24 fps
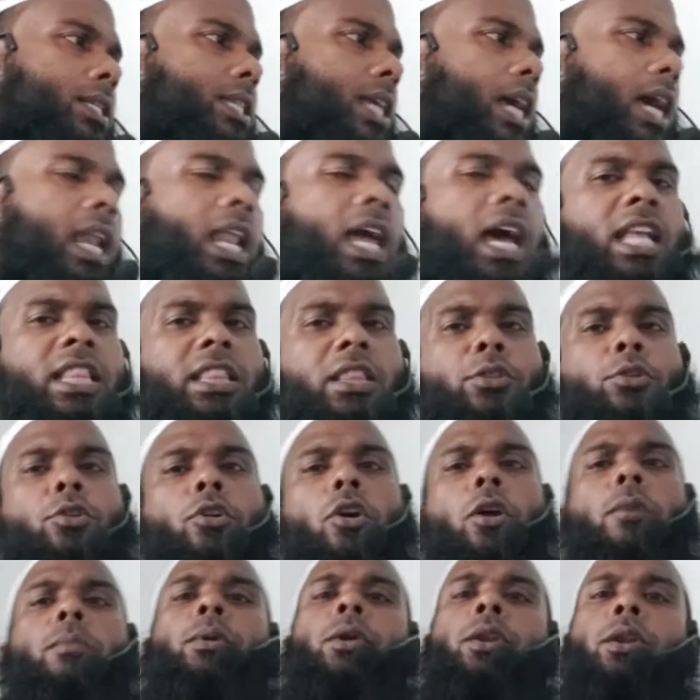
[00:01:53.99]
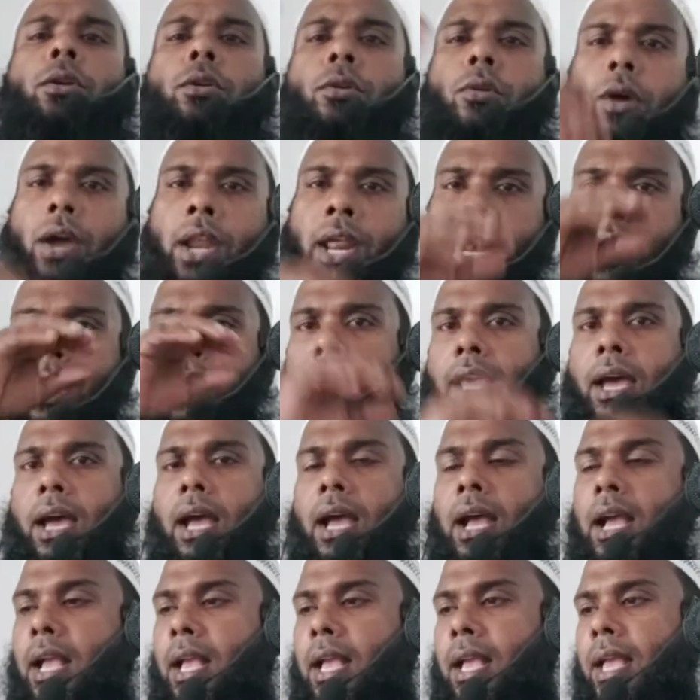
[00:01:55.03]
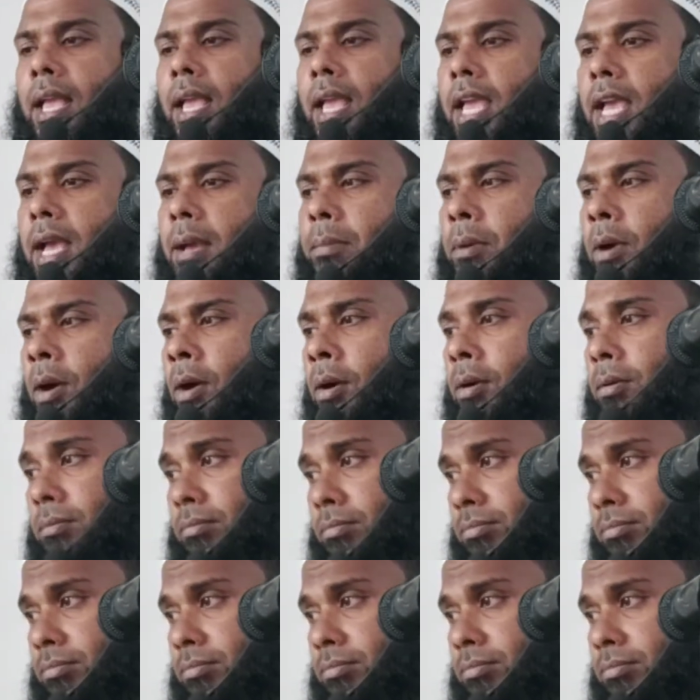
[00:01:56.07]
সালাদ কবুল করেন না এবং